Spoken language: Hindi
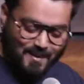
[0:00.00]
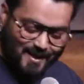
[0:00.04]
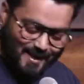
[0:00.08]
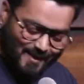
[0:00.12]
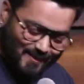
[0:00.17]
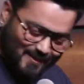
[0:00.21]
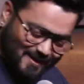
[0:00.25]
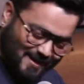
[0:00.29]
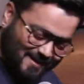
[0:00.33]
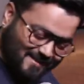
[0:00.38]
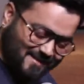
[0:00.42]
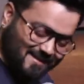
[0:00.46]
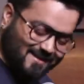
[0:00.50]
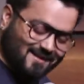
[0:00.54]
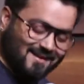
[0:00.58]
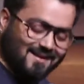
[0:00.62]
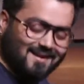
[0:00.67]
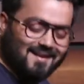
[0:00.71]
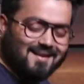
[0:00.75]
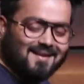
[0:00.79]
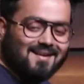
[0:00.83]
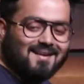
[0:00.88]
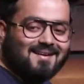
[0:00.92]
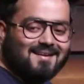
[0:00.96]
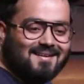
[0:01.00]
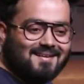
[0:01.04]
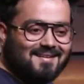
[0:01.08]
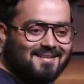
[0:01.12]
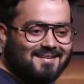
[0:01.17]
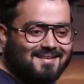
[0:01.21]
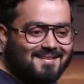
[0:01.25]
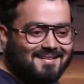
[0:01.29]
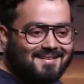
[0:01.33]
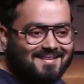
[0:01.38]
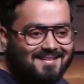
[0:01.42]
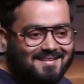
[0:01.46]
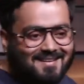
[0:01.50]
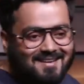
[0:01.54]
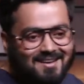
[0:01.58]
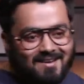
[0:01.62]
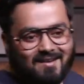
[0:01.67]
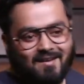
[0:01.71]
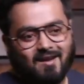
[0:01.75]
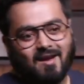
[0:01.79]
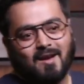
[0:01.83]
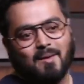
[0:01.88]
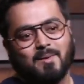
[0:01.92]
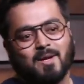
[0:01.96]
हमारे वाला इधर ले
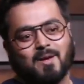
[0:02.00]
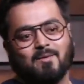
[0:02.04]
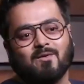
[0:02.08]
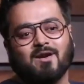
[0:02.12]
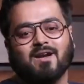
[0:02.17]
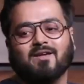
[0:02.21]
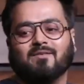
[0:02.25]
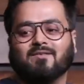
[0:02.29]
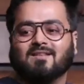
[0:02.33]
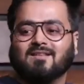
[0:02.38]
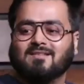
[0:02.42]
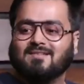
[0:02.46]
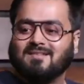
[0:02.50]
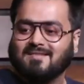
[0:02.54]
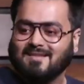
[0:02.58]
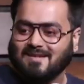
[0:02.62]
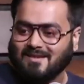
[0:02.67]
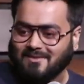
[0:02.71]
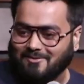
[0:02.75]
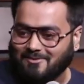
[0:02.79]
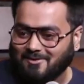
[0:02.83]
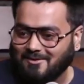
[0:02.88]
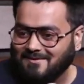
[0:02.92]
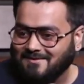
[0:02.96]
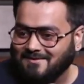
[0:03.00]
लेगा एवरीबडी विल से